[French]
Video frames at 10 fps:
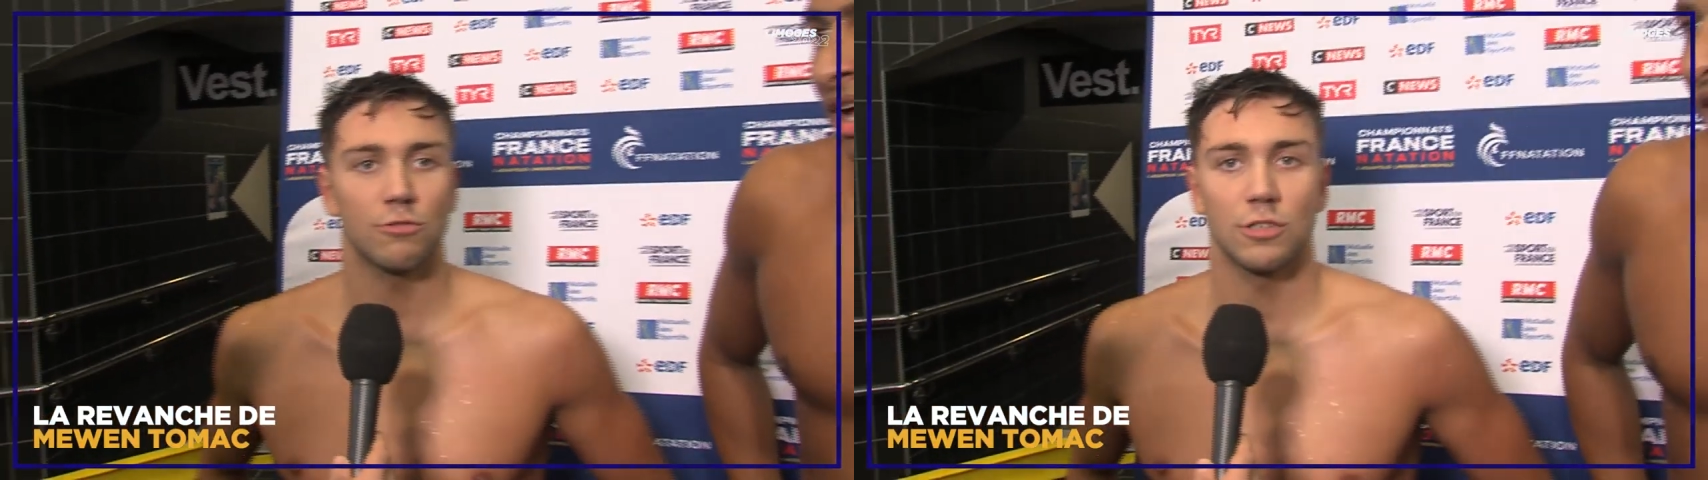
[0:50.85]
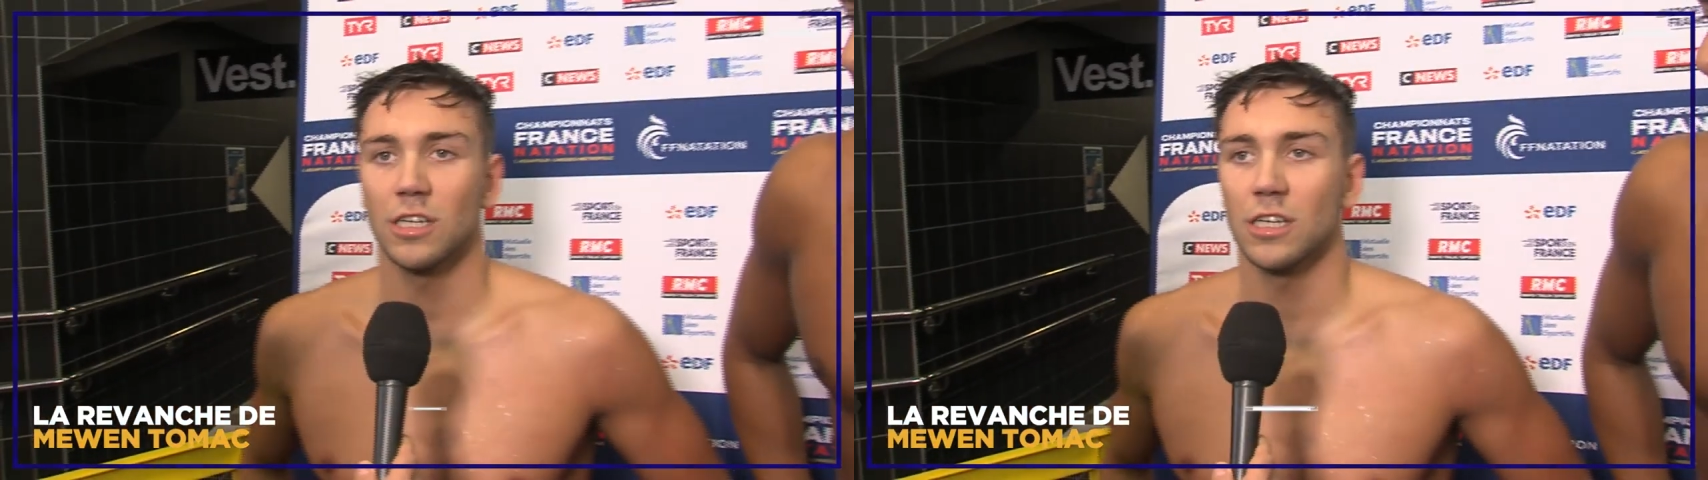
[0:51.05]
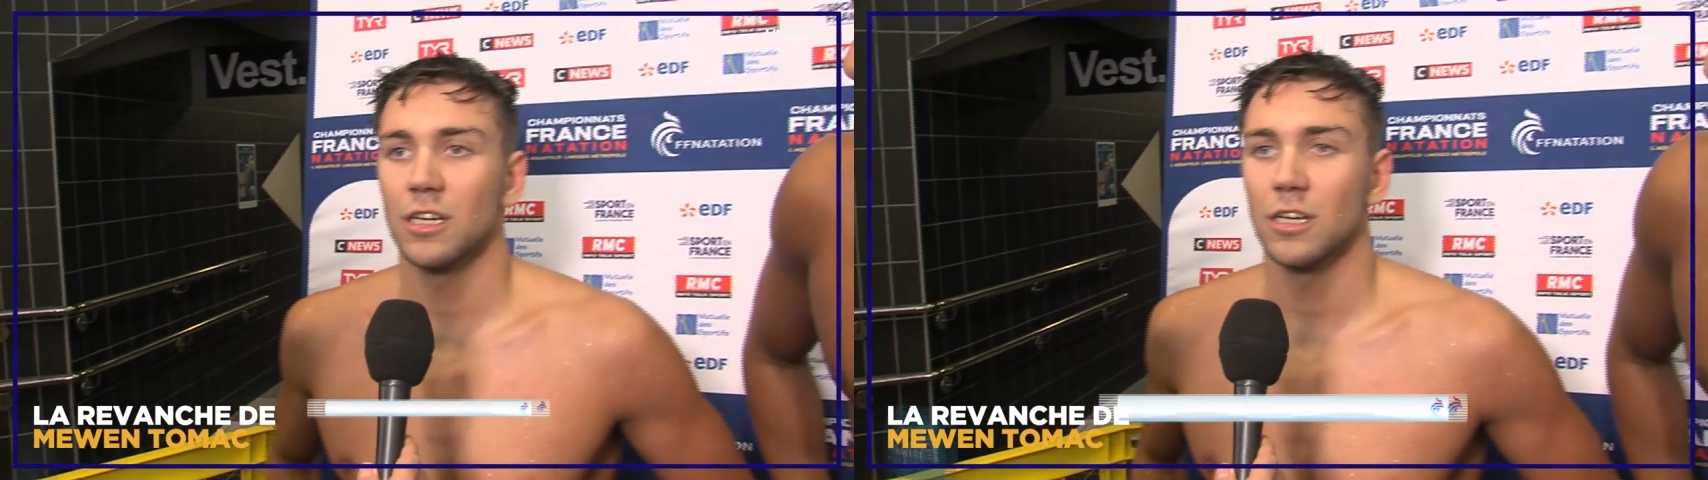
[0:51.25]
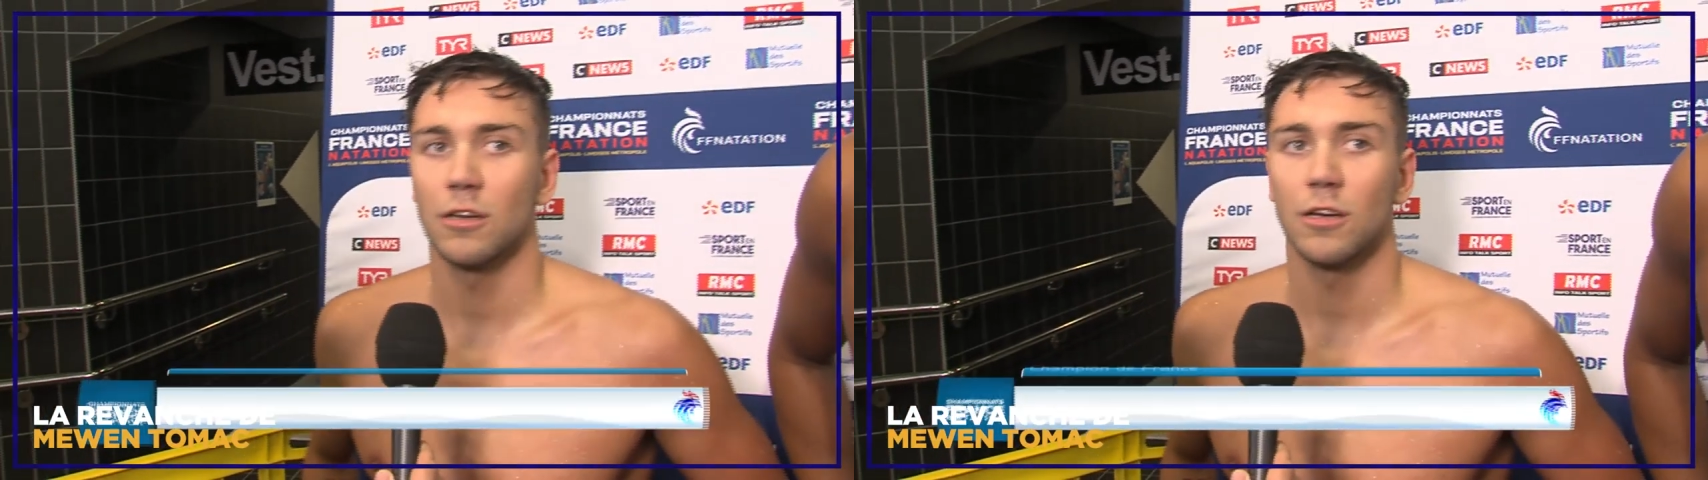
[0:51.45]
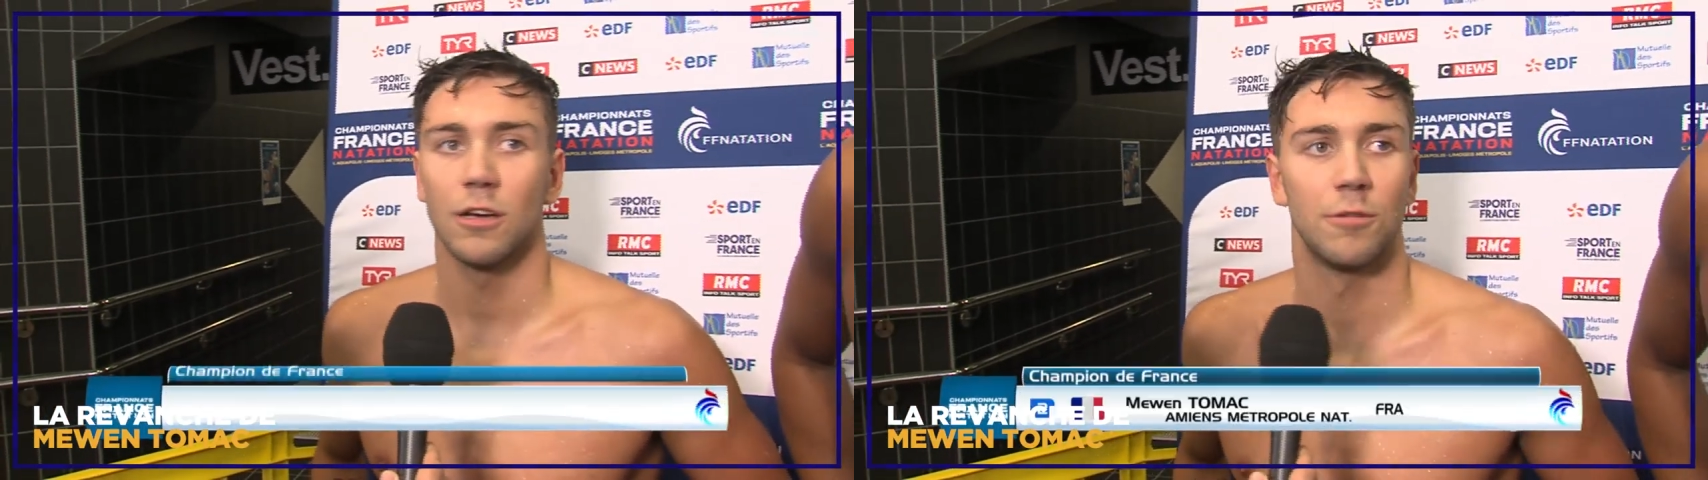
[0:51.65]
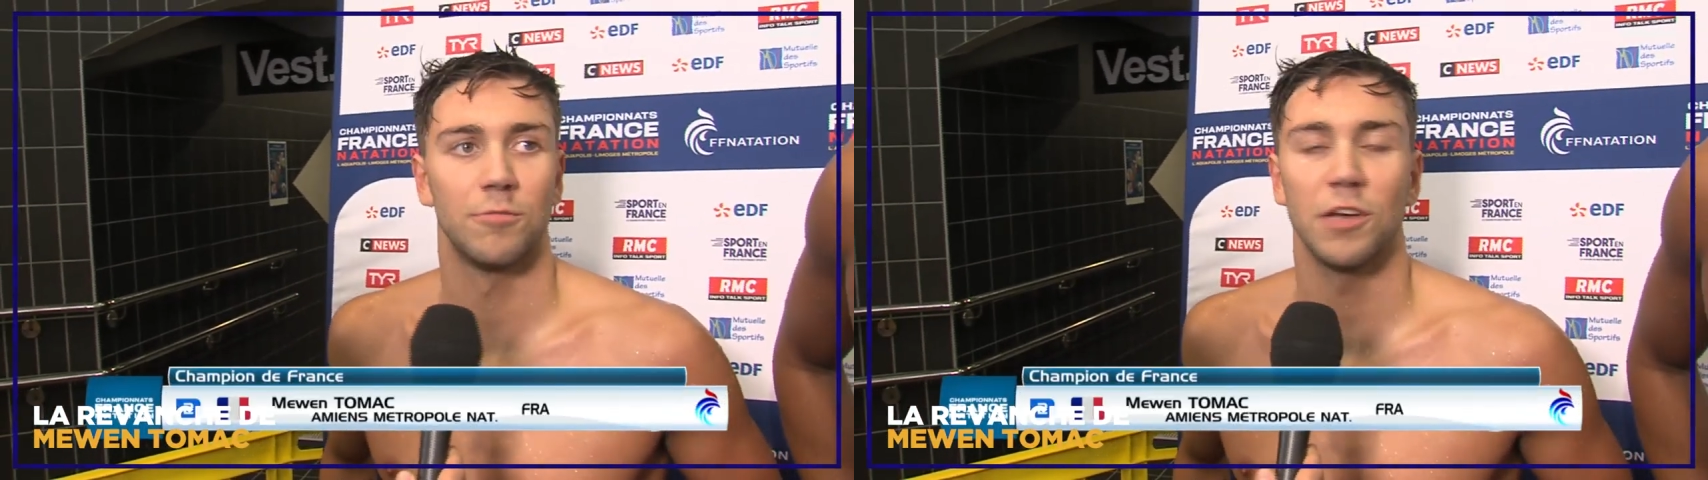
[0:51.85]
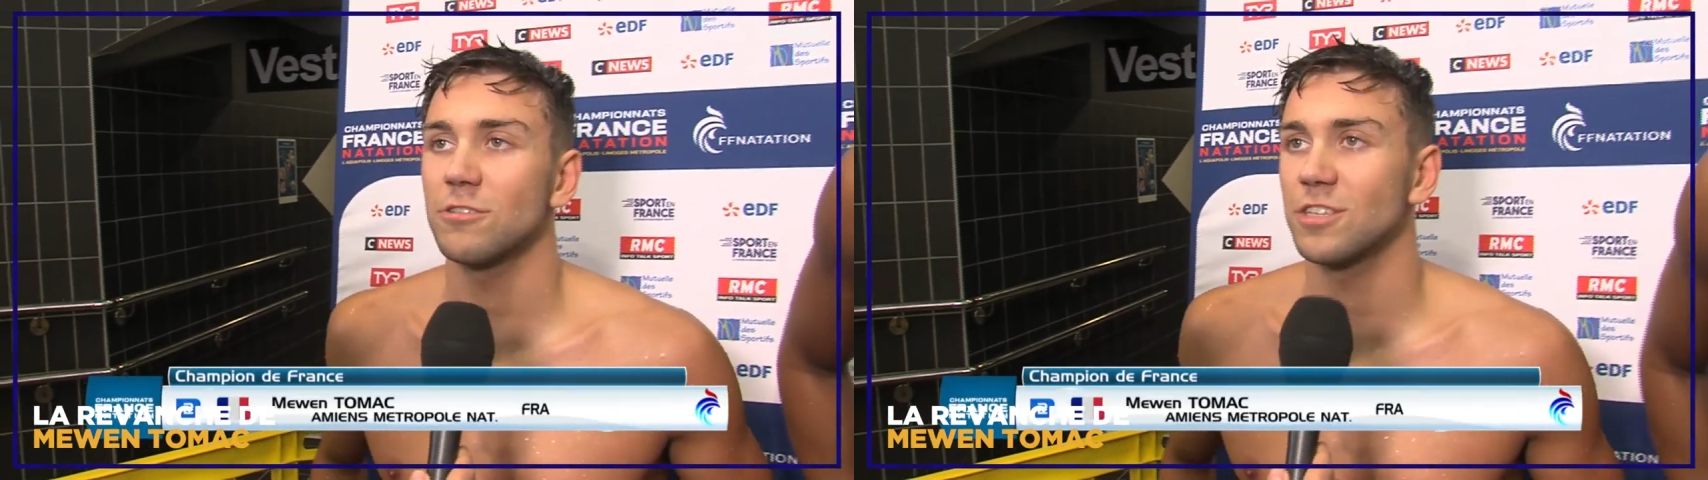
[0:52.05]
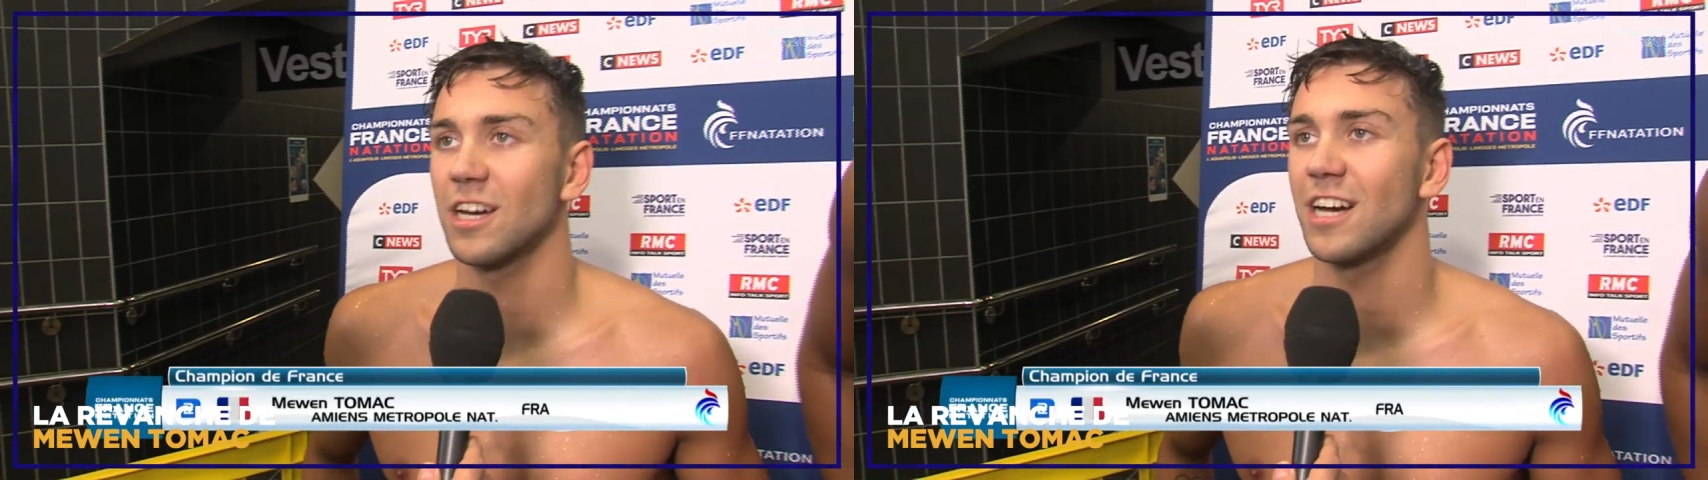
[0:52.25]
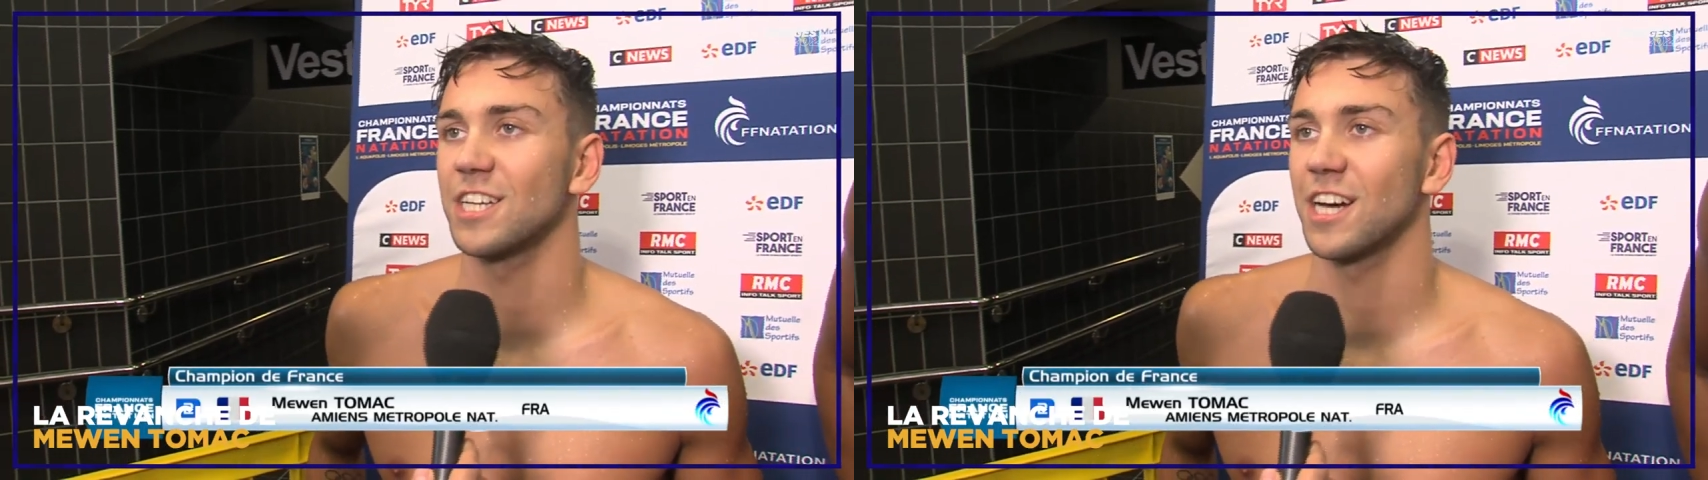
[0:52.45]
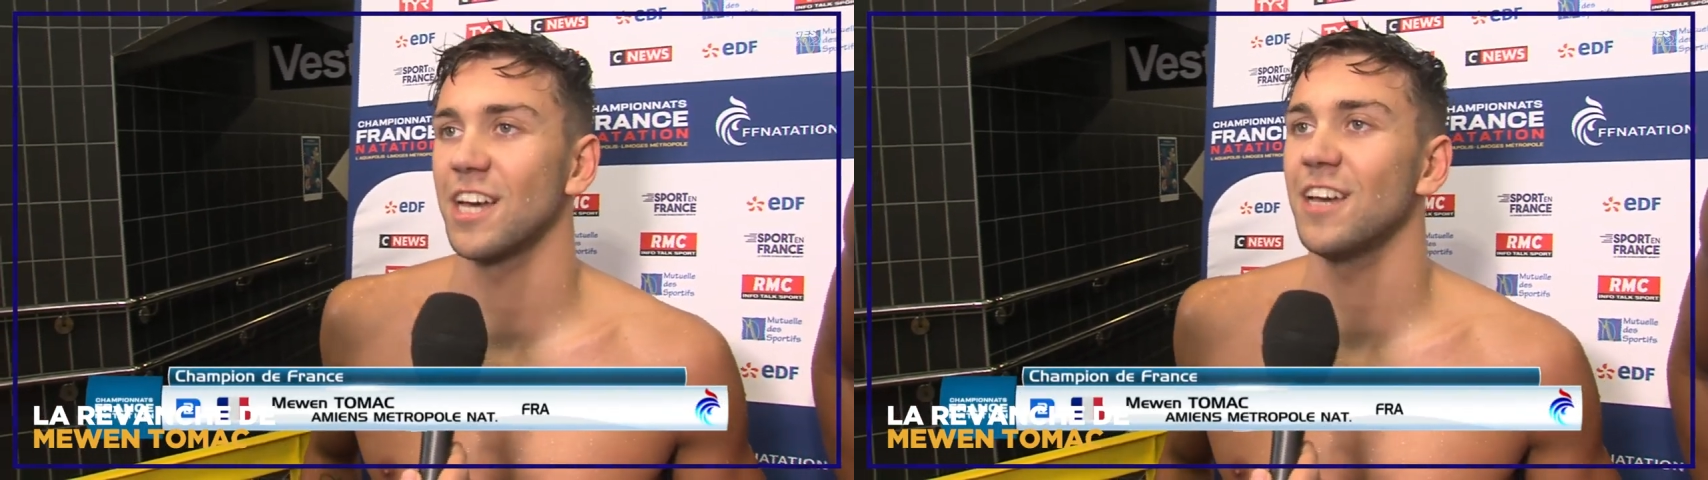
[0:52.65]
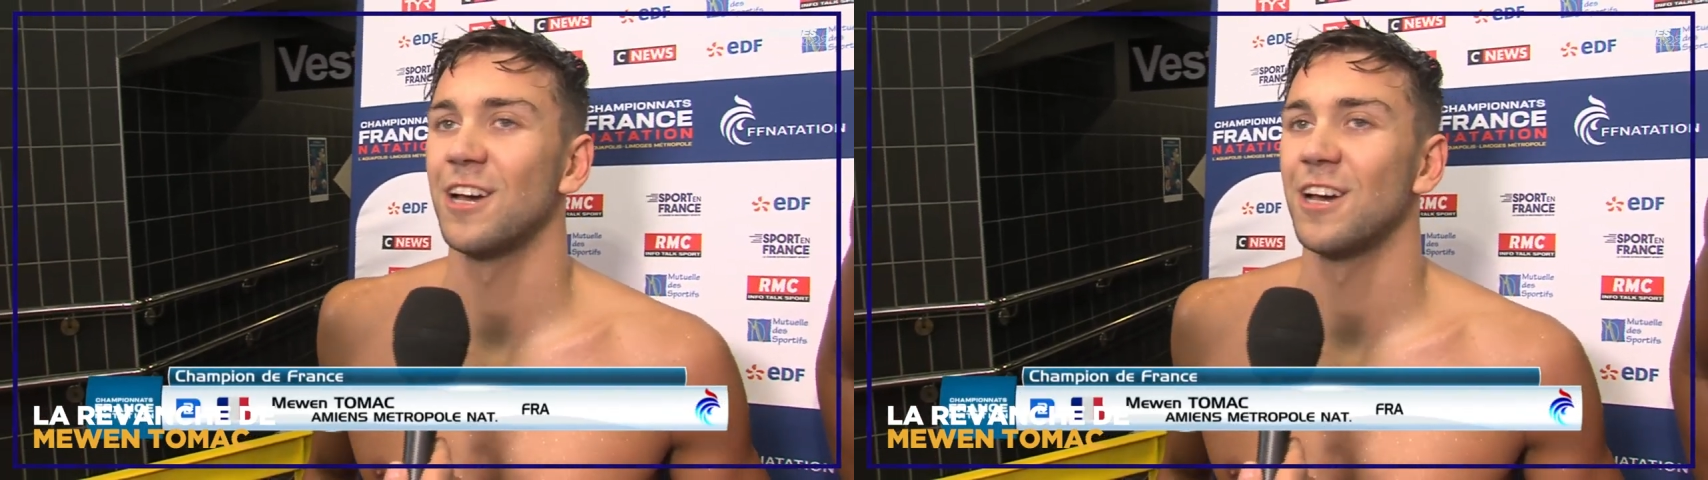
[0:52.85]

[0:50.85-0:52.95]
où j'ai bien réussi à gérer.